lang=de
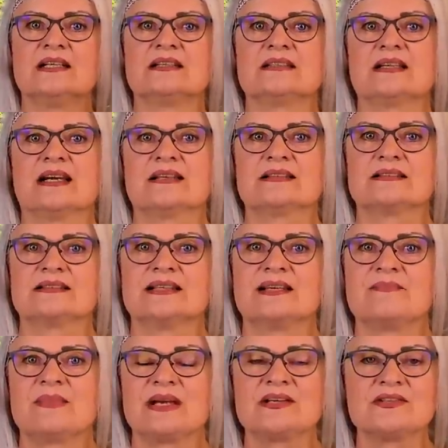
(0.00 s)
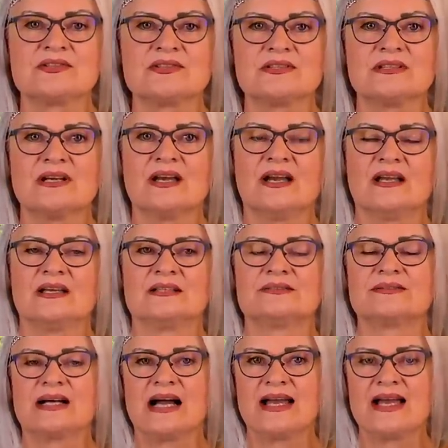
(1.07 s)
dass den Menschen
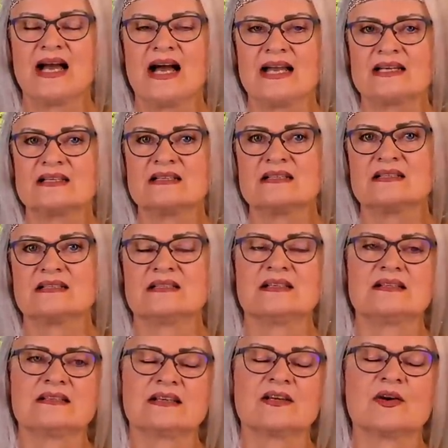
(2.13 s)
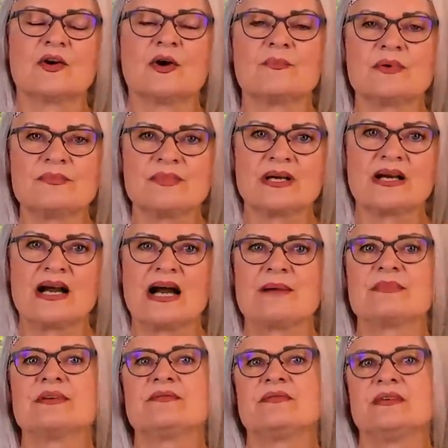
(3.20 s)
Freiheiten, die sie genommen
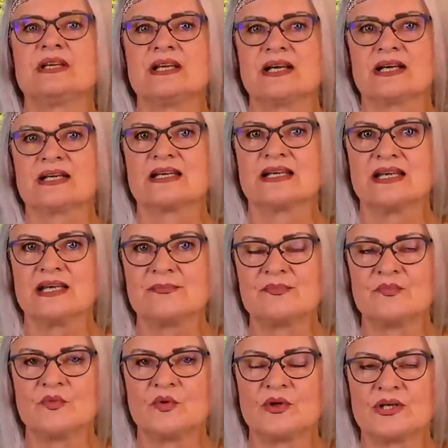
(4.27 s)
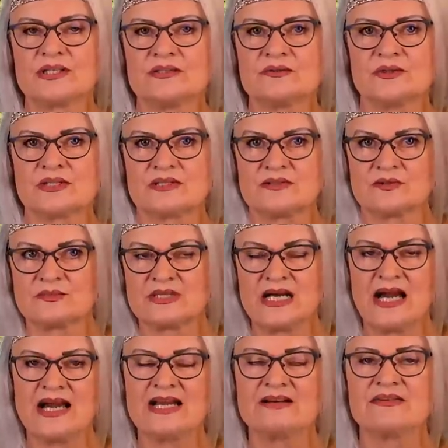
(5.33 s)
bekamen, wieder gegeben wurden oder zum
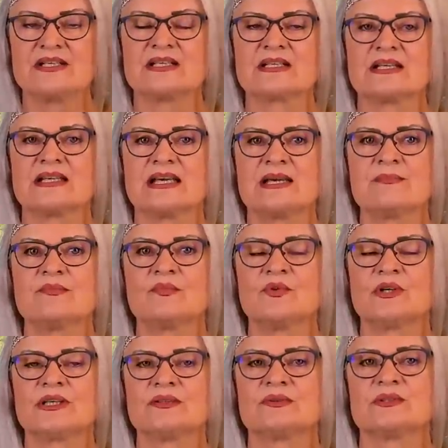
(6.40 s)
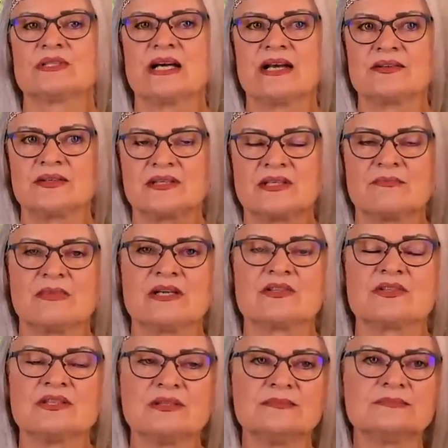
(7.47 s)
Teil wieder gegeben wurden und dadurch die
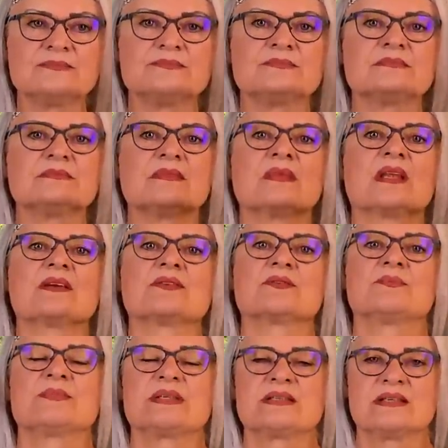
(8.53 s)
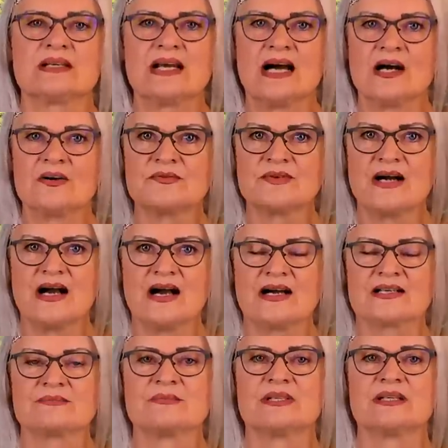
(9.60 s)
Menschen so ein bisschen
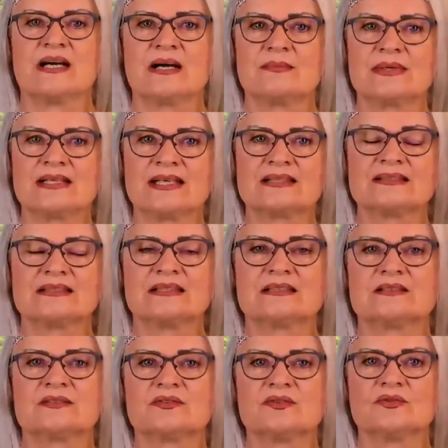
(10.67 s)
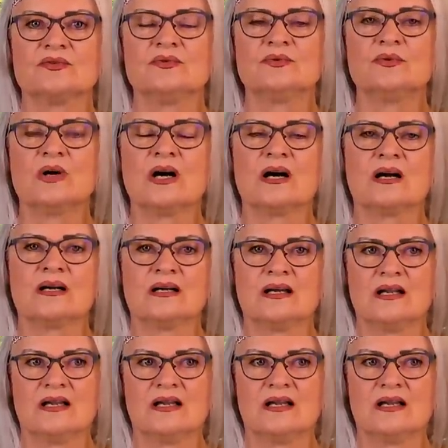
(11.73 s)
aufatmen. Aber das ist nur